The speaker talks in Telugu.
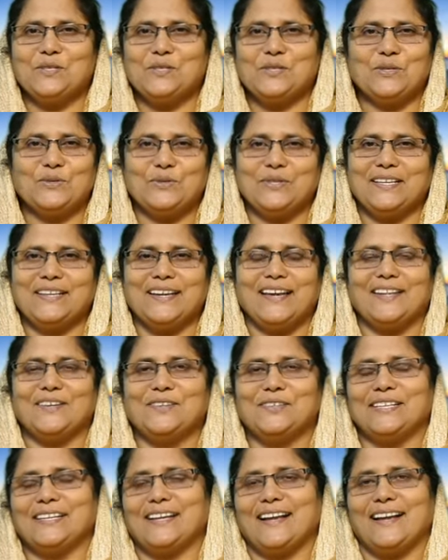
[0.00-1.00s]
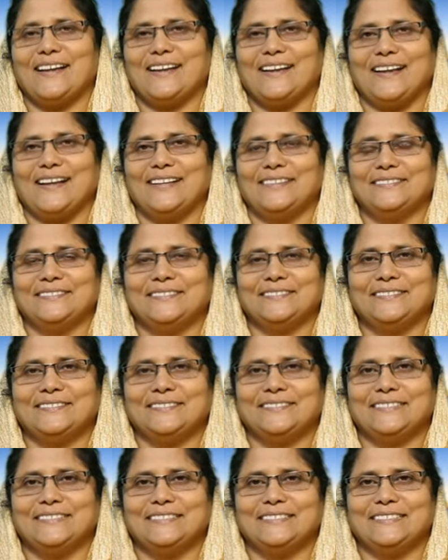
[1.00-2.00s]
స్థుతి కలుగుని గాక
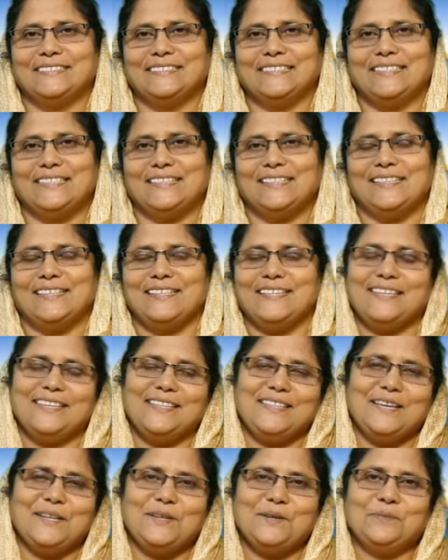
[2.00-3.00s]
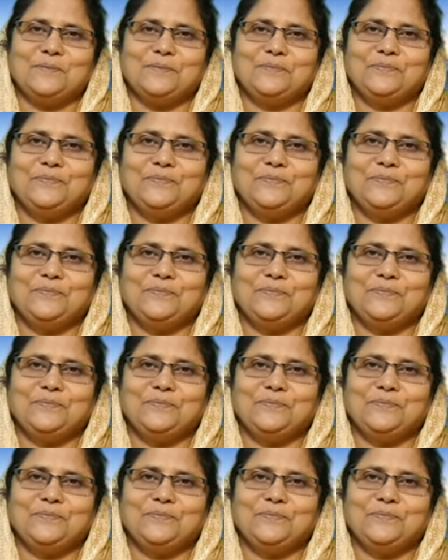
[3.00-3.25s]
ఈ దినం